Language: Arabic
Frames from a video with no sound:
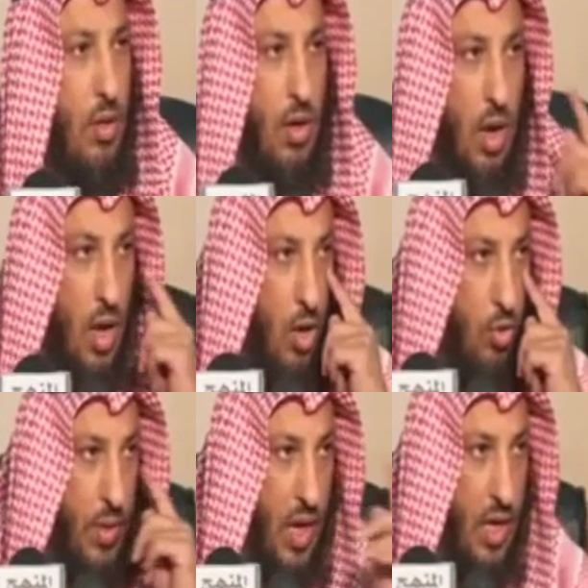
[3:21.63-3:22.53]

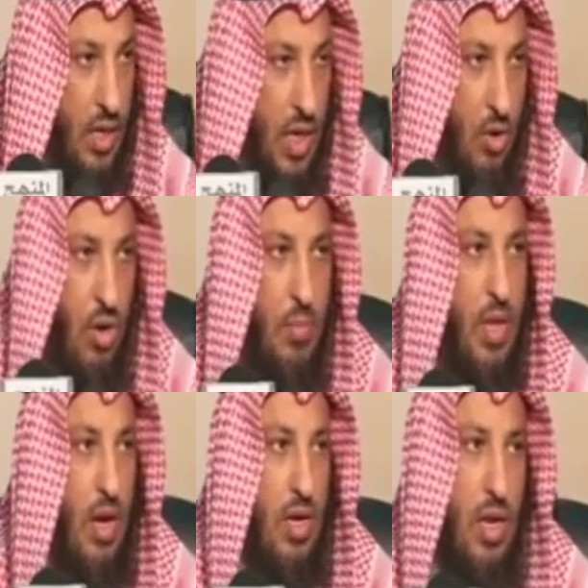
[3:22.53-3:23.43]
رآه بعينه أو لم
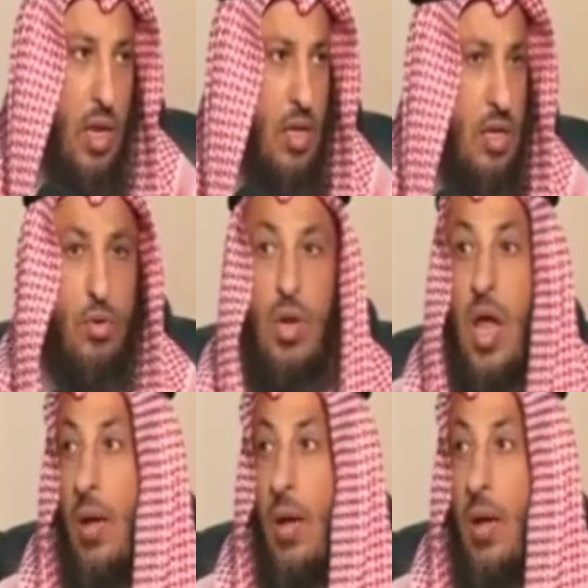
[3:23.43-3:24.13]
يره لأن قد يكون